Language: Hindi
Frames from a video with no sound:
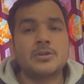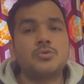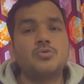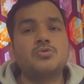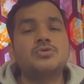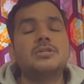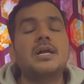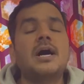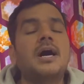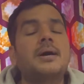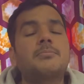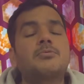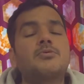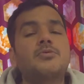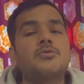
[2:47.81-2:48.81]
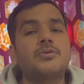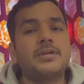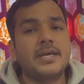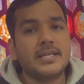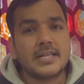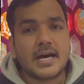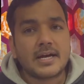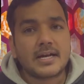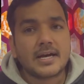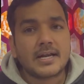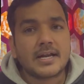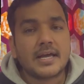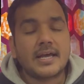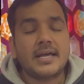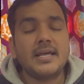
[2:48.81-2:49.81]
दूसरा आपको ये ध्यान
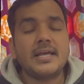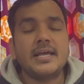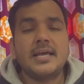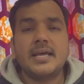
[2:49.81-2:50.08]
रखना है